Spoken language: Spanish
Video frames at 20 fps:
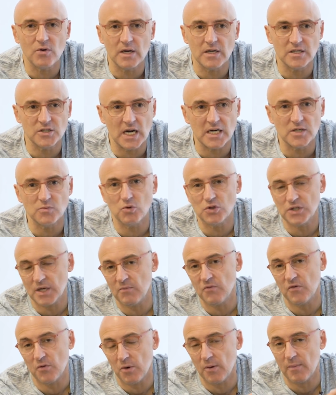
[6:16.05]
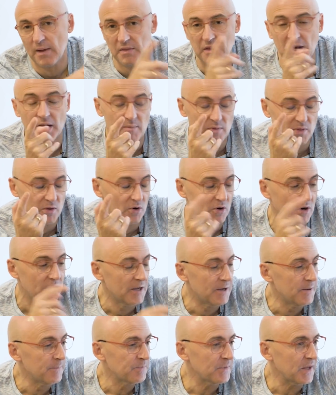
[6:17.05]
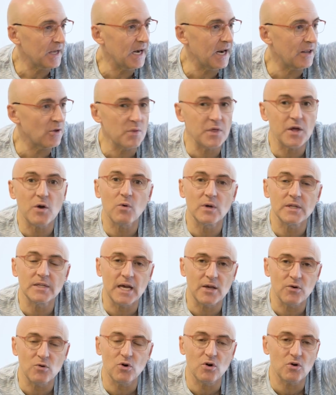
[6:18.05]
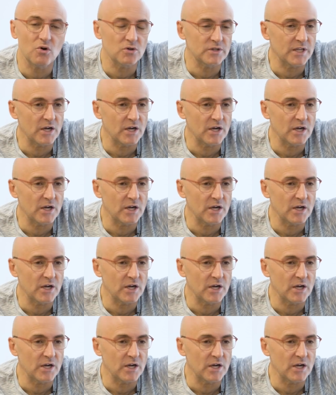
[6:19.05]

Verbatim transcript: el Charles Buchan Football Monthly, que empezó en el año 51,